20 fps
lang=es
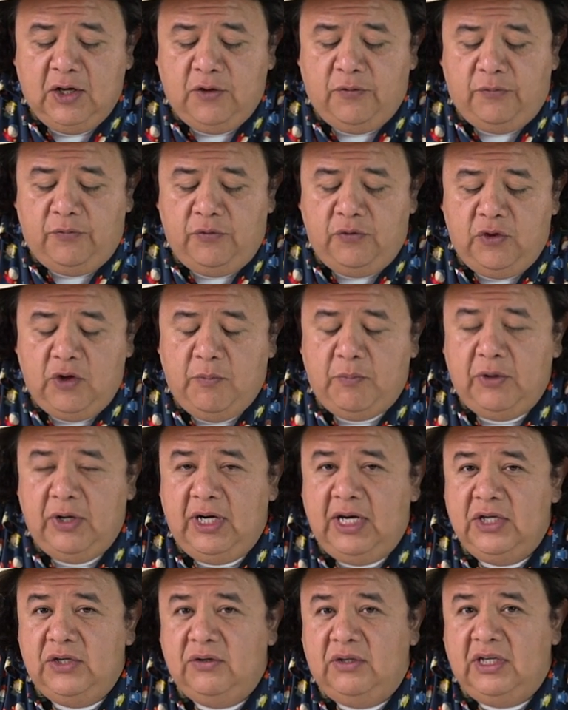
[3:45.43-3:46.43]
no por
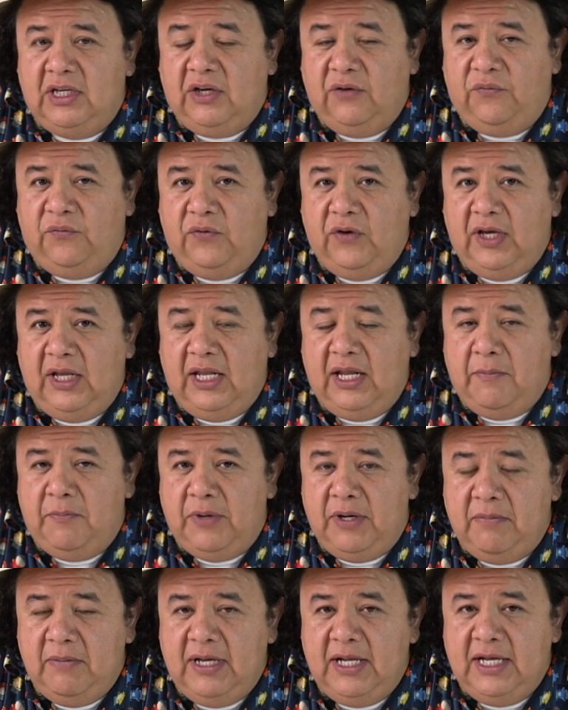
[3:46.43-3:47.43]
el hecho de que fue la
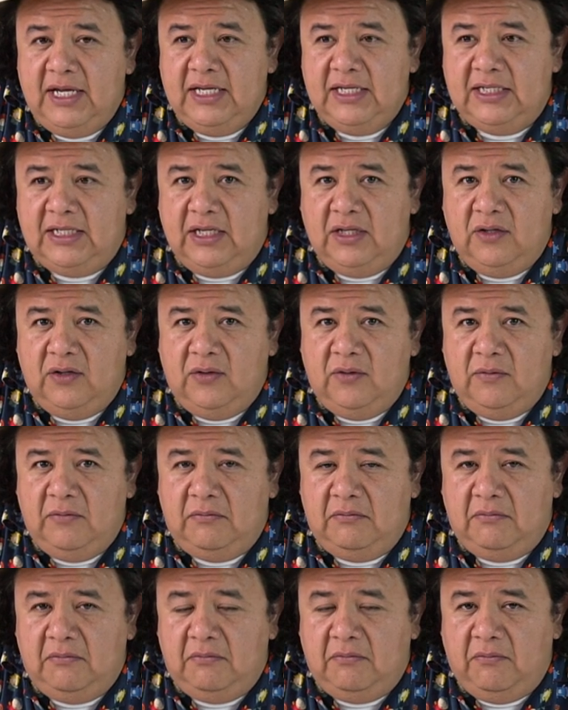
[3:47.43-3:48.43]
primera,
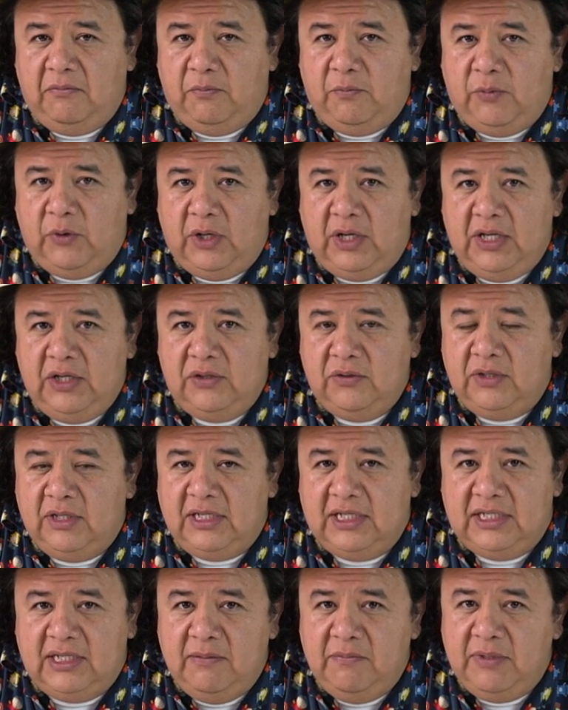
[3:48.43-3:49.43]
sino por el hecho de
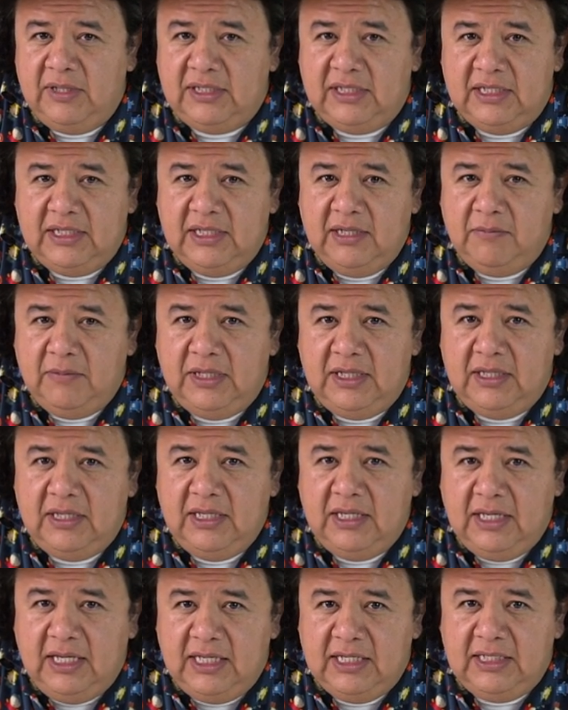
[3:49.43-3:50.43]
que simple y
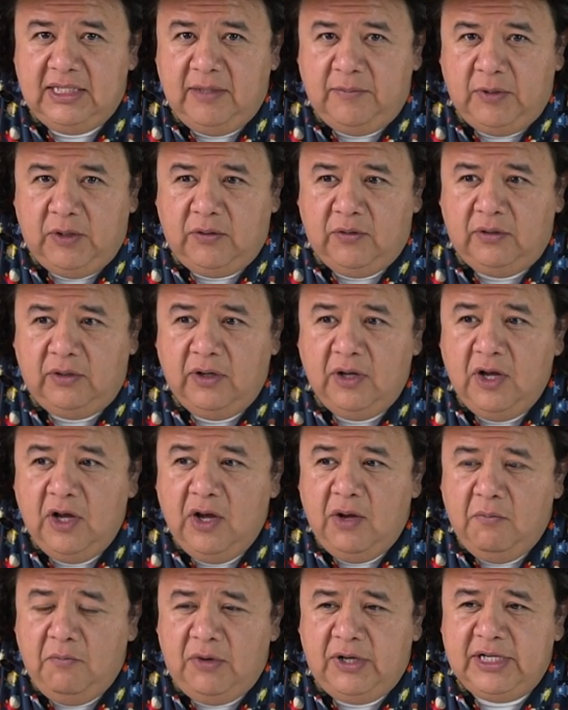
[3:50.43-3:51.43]
sencillamente es la mejor.
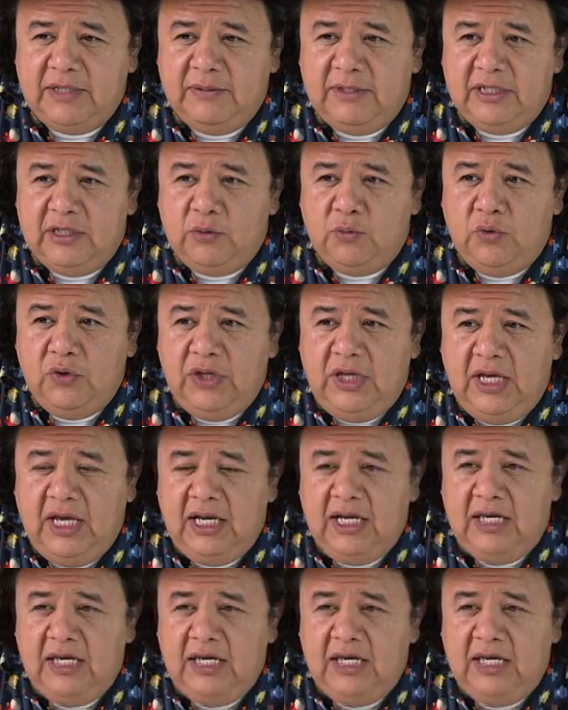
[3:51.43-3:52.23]
Pocas veces Woody